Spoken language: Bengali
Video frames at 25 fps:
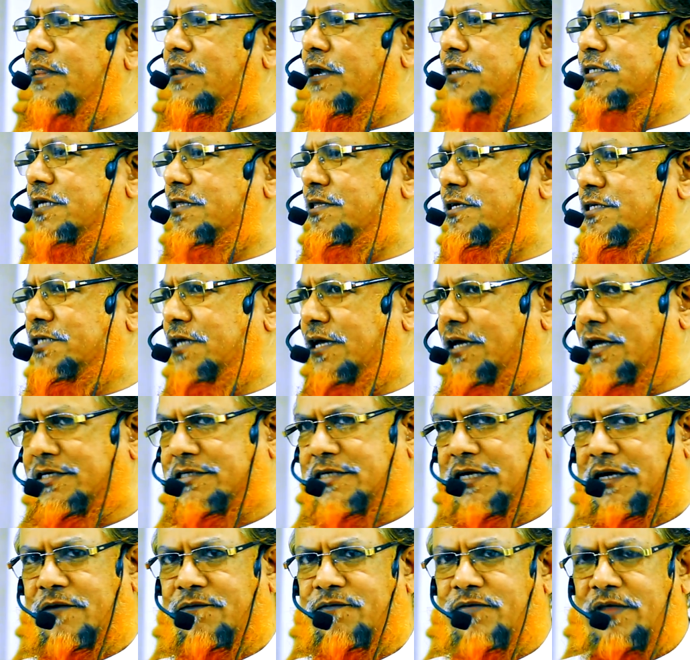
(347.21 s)
মাদ্রাসাতে
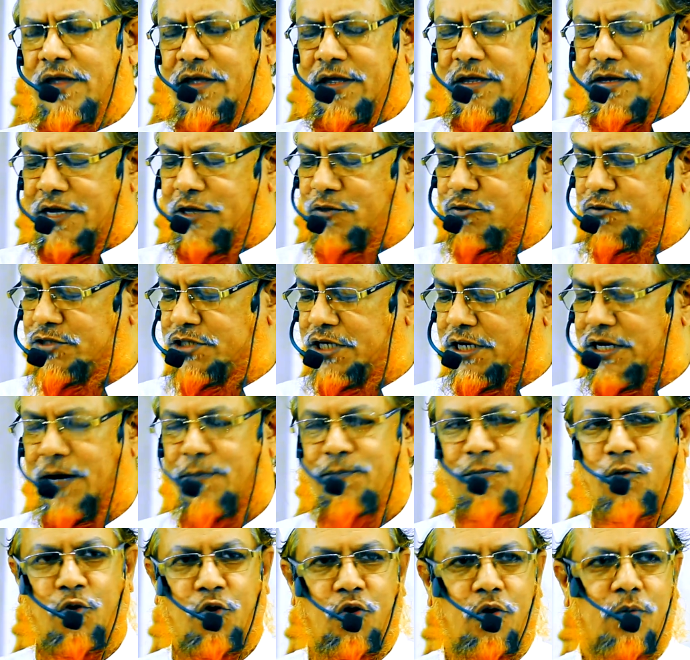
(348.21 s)
শিখেছি কিন্তু যেটা
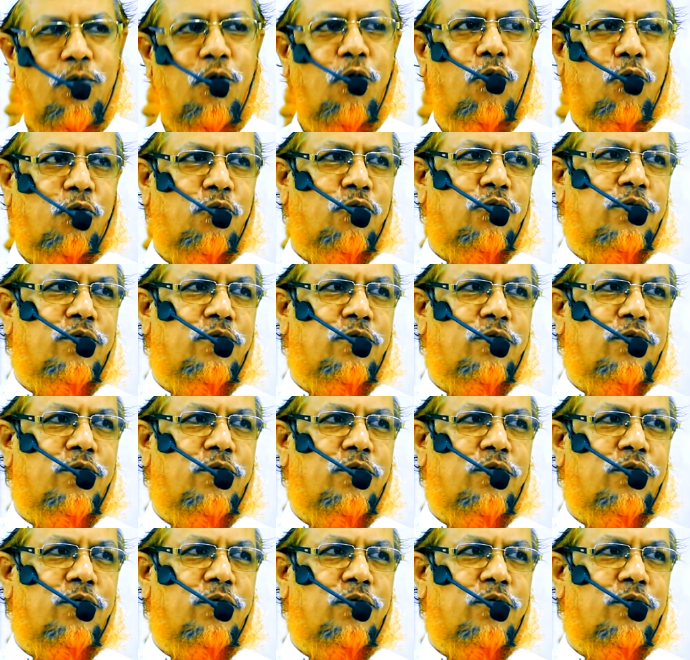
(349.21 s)
বলবো